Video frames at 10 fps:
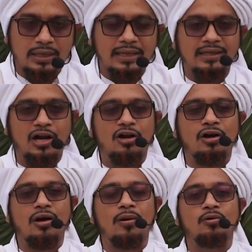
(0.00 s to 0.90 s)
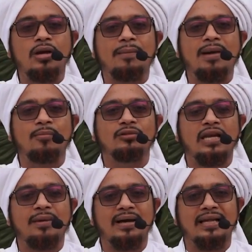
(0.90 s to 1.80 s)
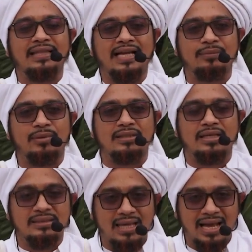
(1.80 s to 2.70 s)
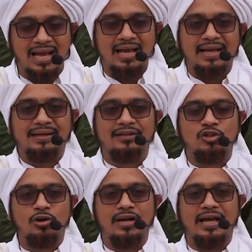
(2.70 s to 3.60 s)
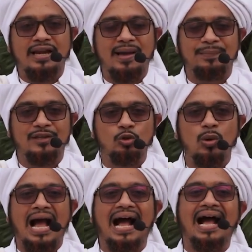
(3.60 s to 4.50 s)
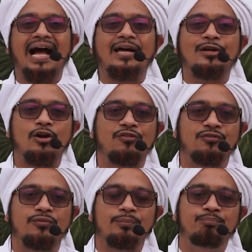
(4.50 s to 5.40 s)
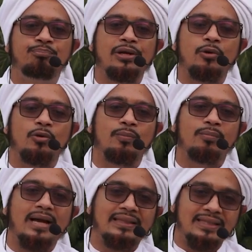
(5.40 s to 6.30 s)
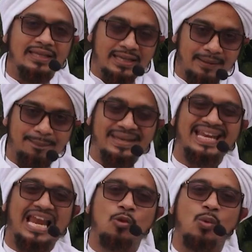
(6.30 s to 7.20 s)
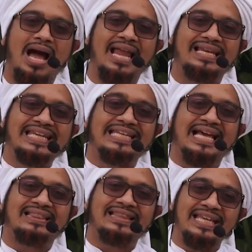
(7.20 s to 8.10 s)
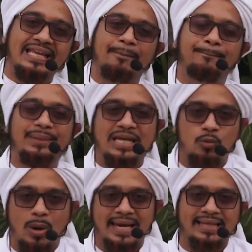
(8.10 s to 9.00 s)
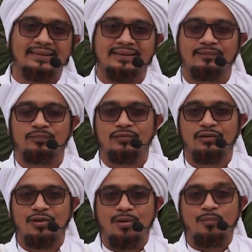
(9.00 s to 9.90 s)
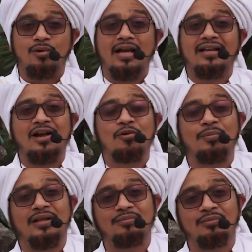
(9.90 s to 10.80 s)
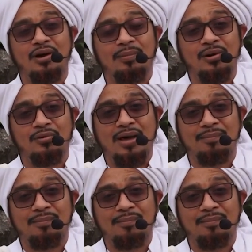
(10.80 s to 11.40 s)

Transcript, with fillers: Bukankah engkau ulamamu telah mengatakan bahasanya seorang nabi itu a'raf bi ummatihi minal walidati bil walad. Bukankah umat apa